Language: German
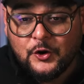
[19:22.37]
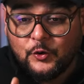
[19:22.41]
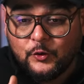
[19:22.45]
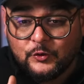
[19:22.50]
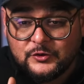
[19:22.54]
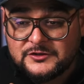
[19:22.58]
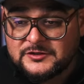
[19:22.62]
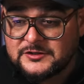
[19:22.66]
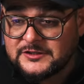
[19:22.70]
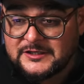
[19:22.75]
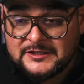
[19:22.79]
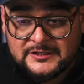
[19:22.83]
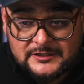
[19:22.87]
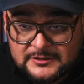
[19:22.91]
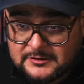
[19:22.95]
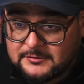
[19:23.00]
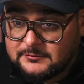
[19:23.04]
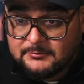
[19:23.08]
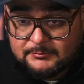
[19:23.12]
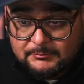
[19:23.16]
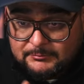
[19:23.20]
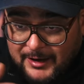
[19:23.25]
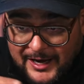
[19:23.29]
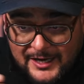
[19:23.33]
und ich
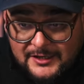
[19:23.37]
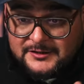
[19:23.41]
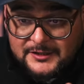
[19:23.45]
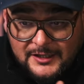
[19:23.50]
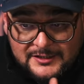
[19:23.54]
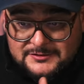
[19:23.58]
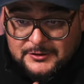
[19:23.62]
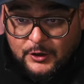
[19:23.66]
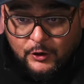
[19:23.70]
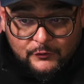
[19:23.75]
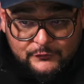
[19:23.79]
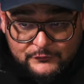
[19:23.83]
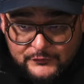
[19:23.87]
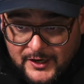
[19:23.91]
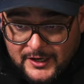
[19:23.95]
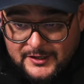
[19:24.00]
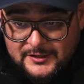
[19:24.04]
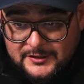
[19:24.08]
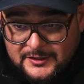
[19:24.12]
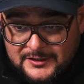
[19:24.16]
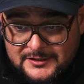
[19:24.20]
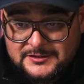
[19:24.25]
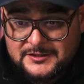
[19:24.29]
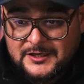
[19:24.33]
mache das auch
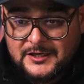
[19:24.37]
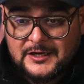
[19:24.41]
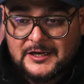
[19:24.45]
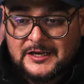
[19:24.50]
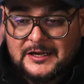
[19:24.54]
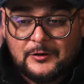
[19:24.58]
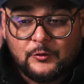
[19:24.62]
fertig